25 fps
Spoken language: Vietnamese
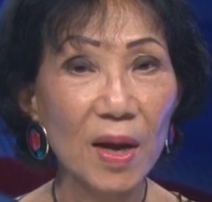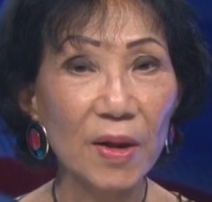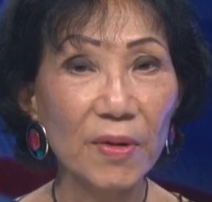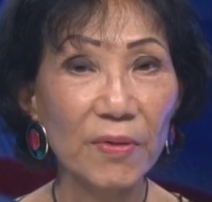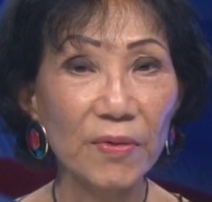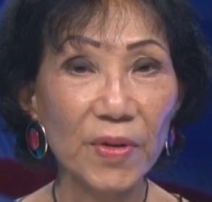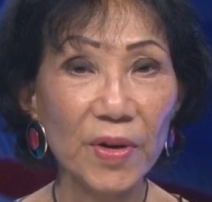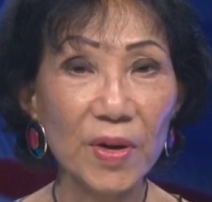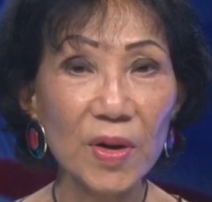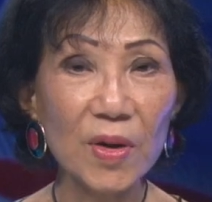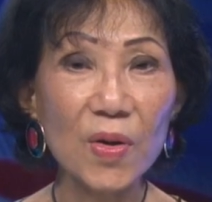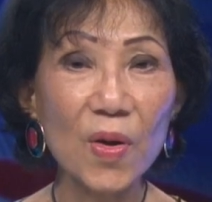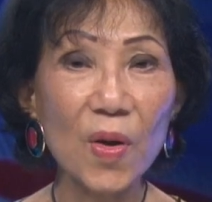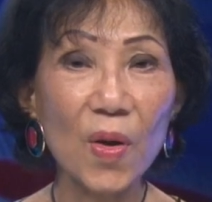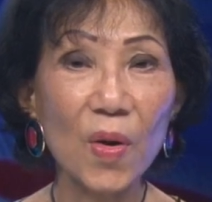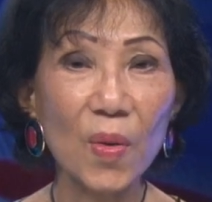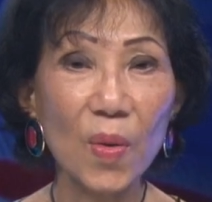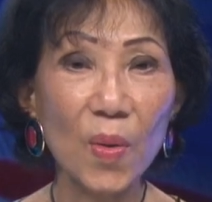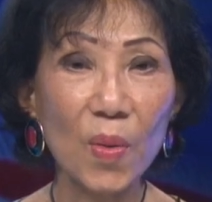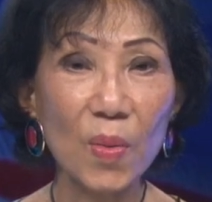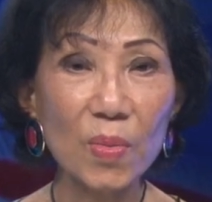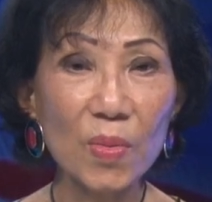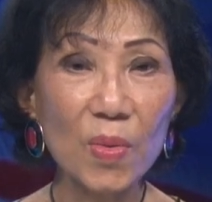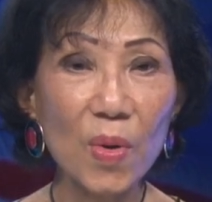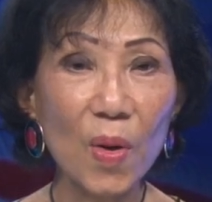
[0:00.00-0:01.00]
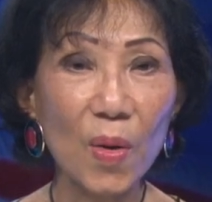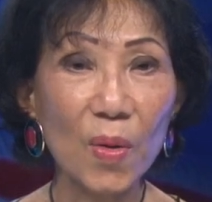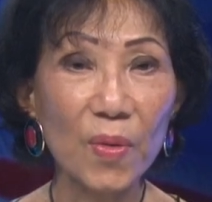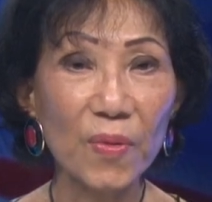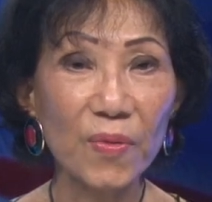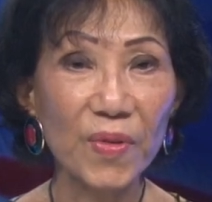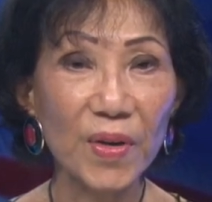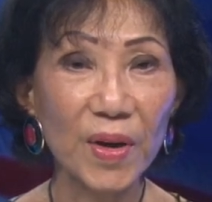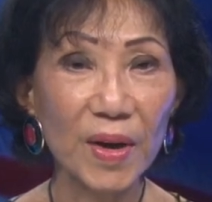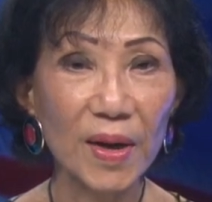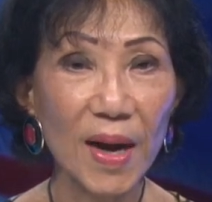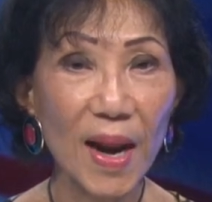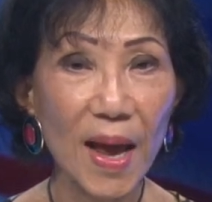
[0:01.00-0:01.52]
vẫn còn ủng hộ
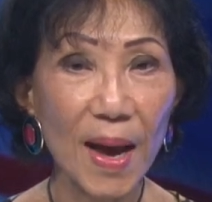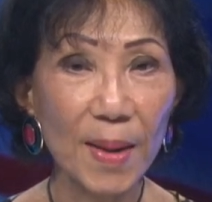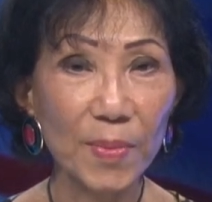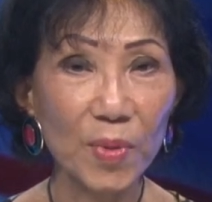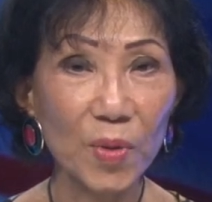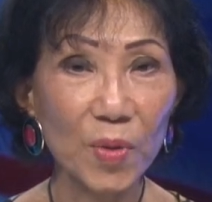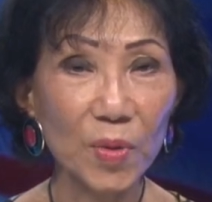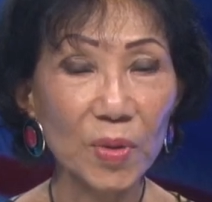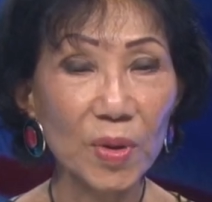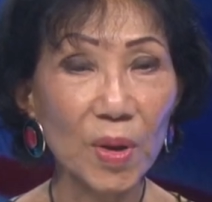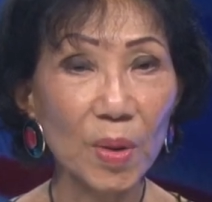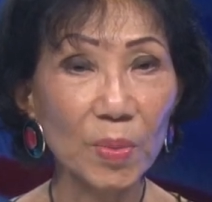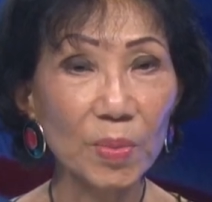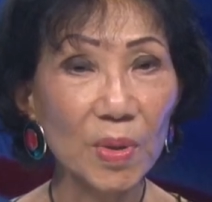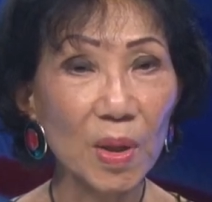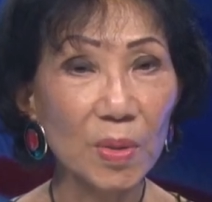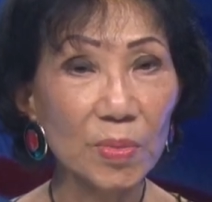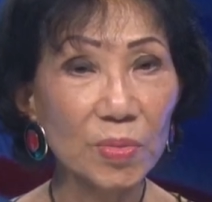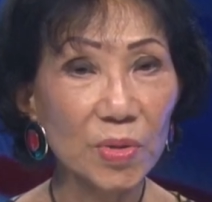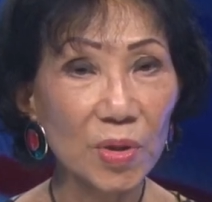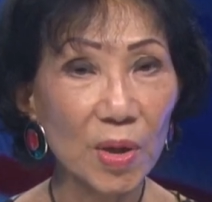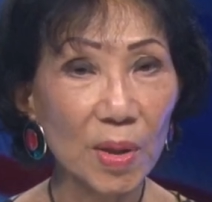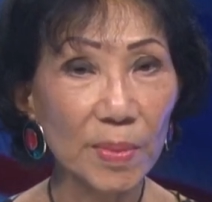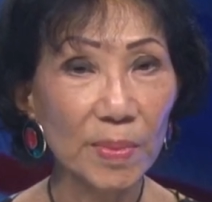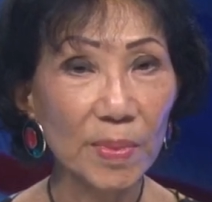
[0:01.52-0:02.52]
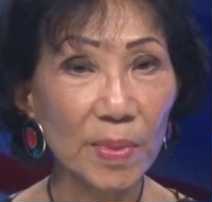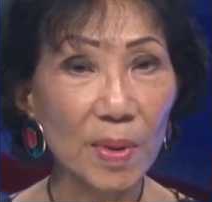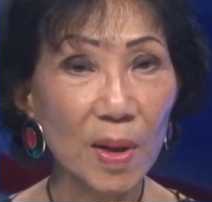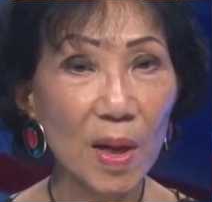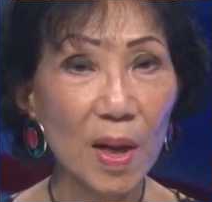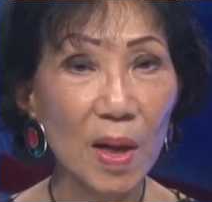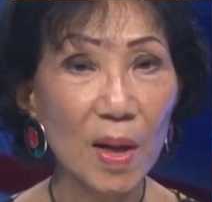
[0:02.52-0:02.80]
việc làm của Tổng thống Trump,